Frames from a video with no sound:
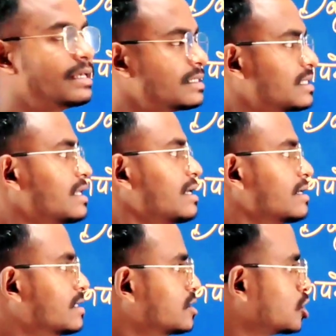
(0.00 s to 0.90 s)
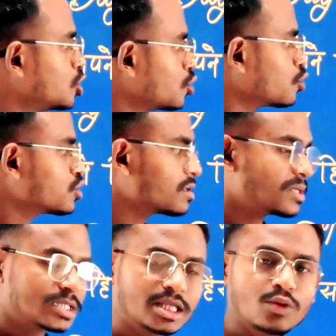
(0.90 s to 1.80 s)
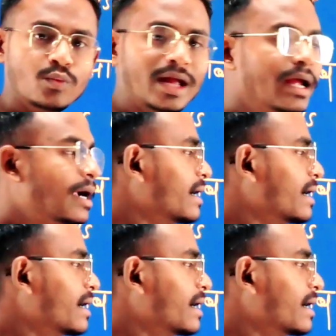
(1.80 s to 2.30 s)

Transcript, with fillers: इसलिए इन चीज़ों को समझते हुए